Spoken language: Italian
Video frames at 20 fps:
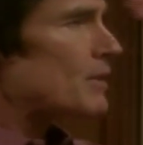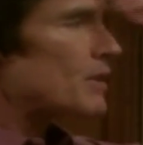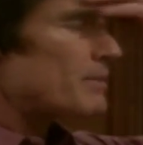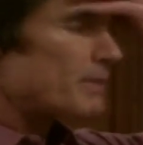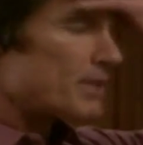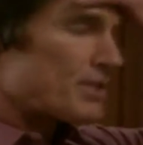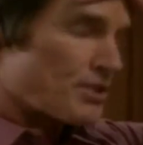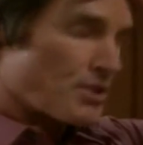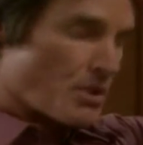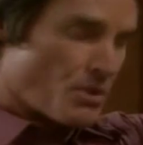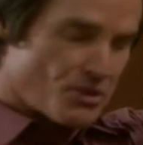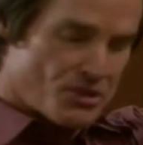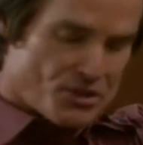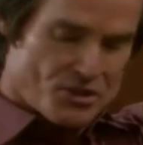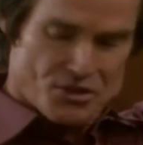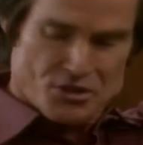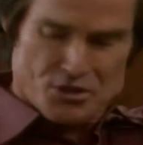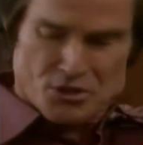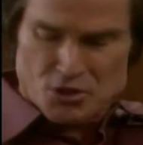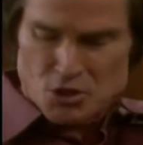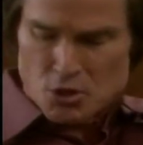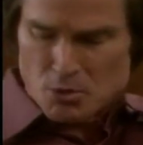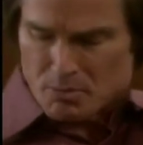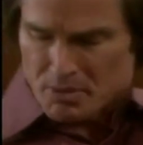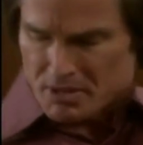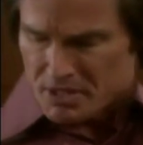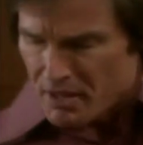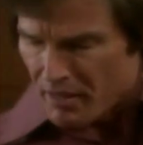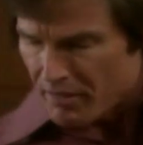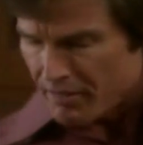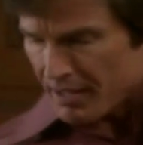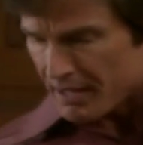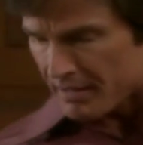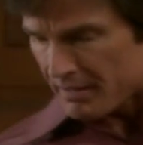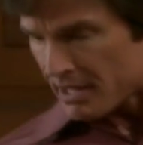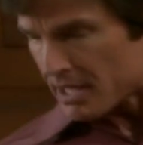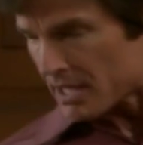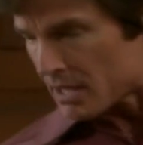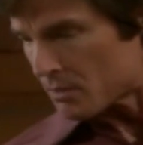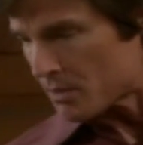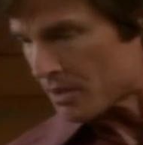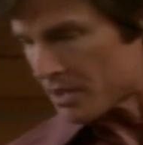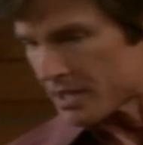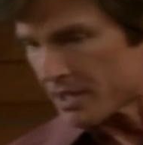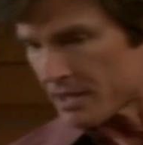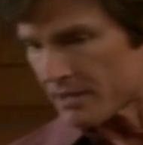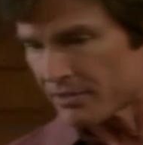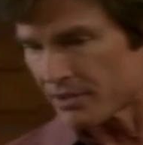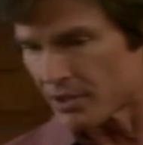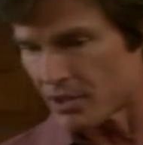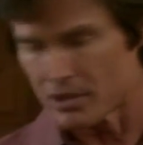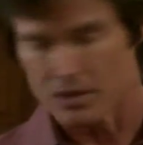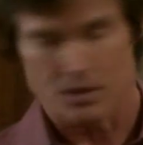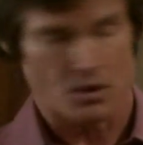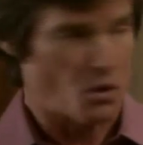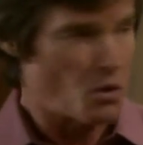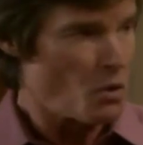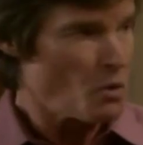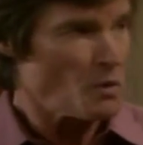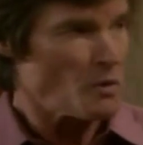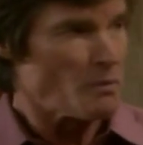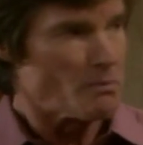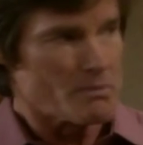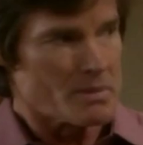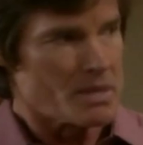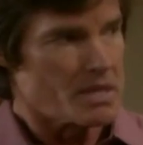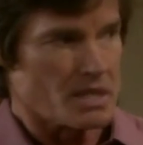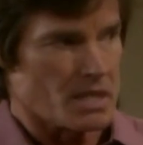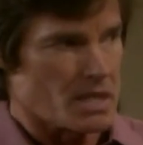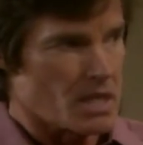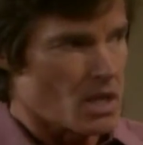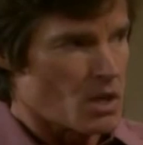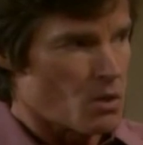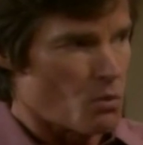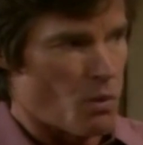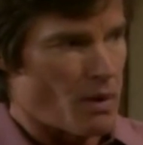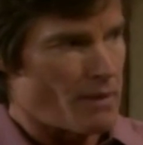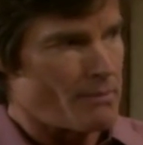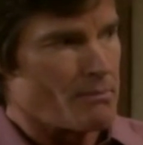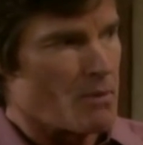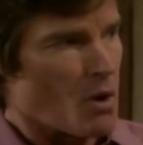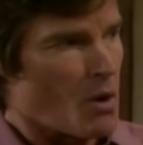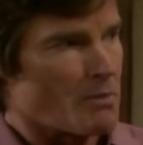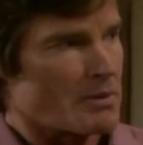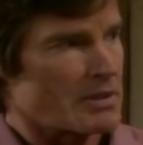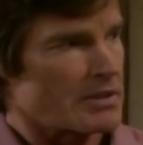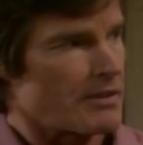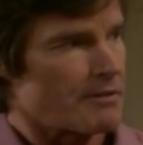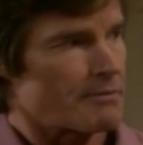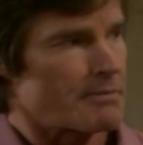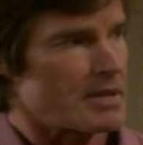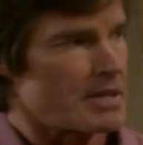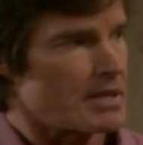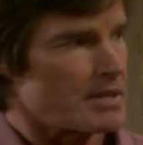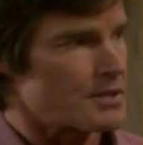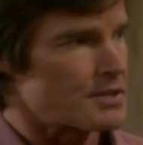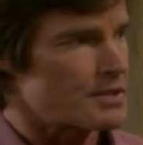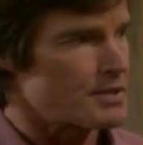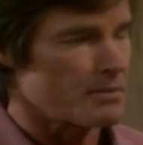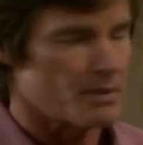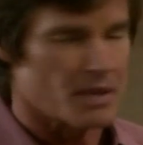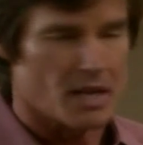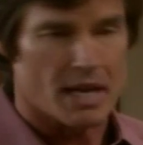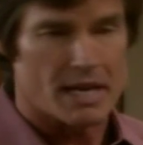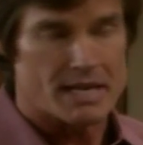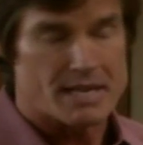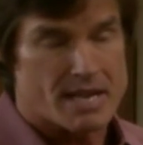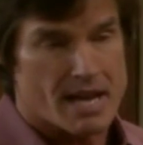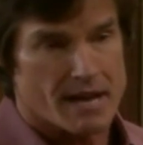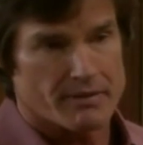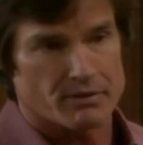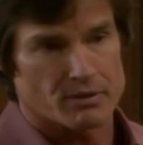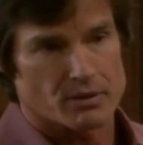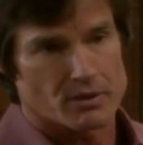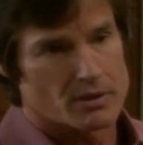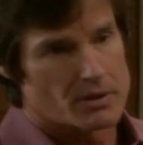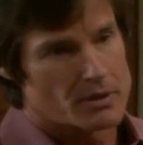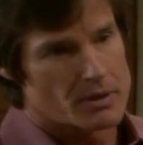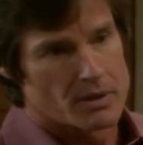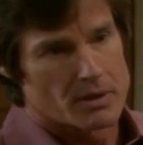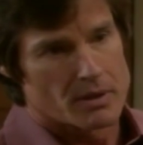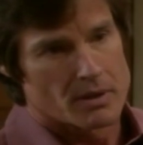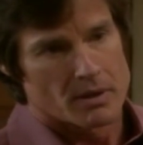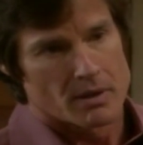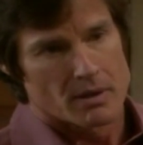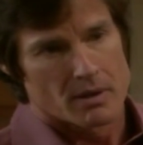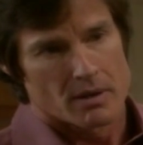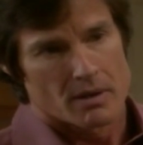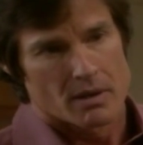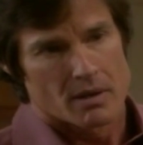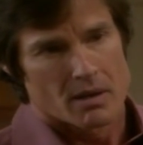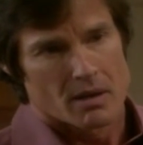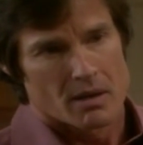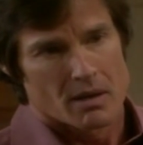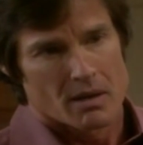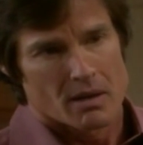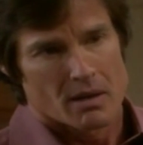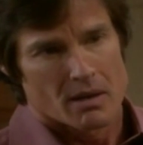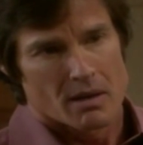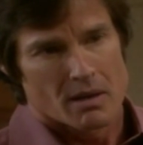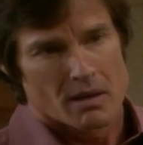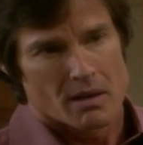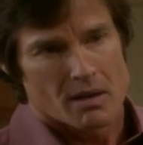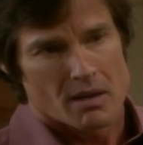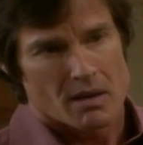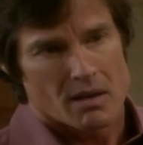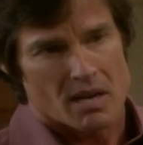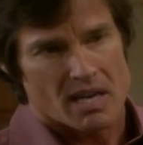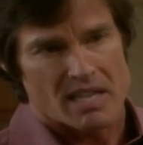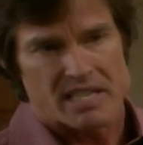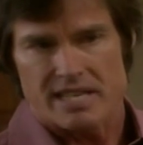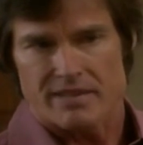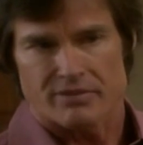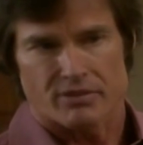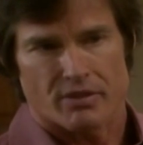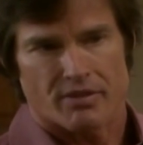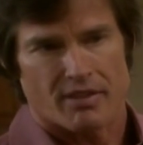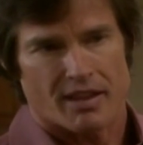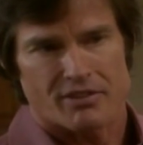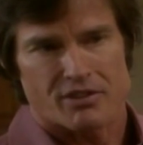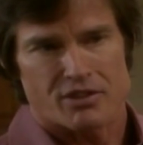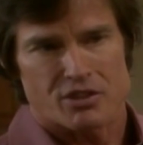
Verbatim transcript: Mi hai fatto perdere a ballando con le stelle, ma cosa vuoi? Che marcisca qui a fare il tempo delle mele con te fino a 95 anni? Mi aveva già